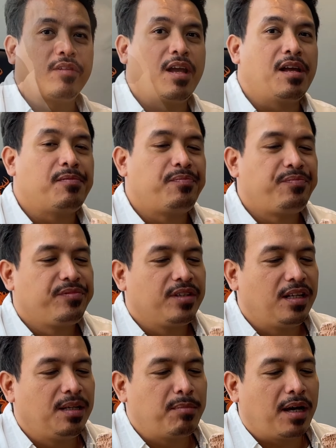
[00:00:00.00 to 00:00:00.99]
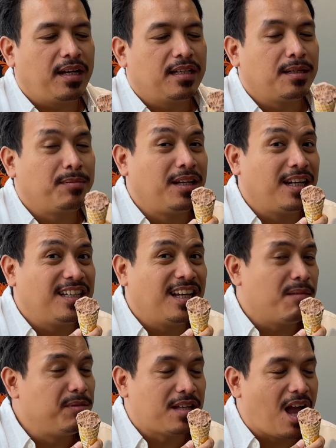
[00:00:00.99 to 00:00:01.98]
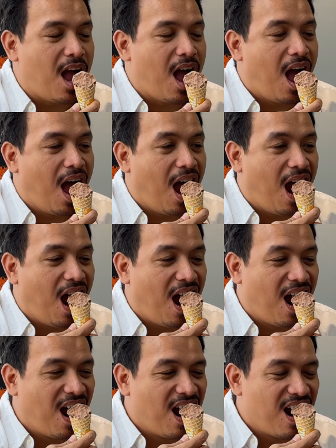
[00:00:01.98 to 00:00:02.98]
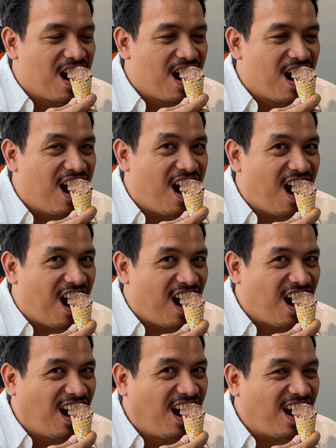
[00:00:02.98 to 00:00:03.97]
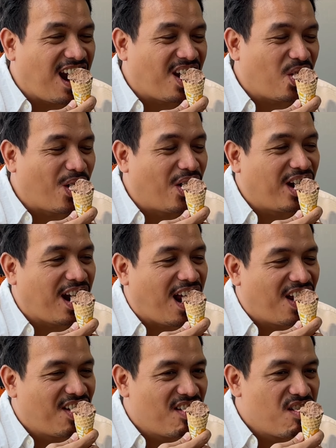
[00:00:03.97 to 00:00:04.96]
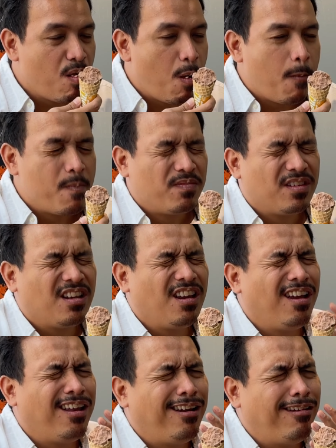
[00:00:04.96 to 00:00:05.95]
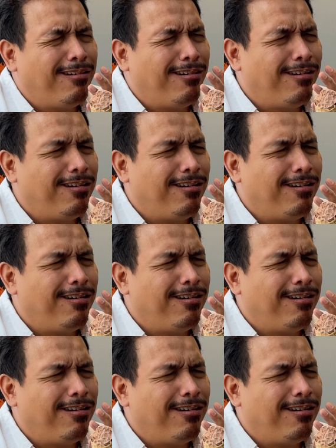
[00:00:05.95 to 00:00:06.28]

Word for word: nah jadi makan es krim gini aja nggak bisa Nih, gigi langsung gak bisa. Lalu